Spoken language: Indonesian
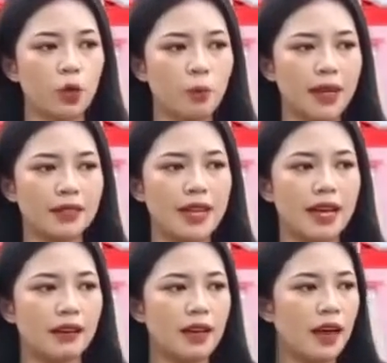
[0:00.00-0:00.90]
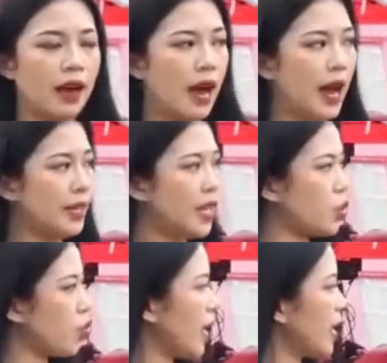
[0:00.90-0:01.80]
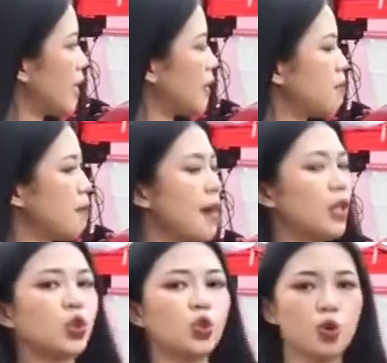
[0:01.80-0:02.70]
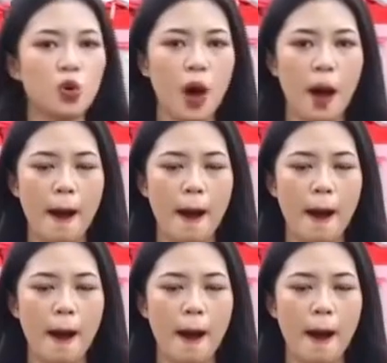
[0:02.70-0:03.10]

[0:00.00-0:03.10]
minuman dan ada juga yang membantu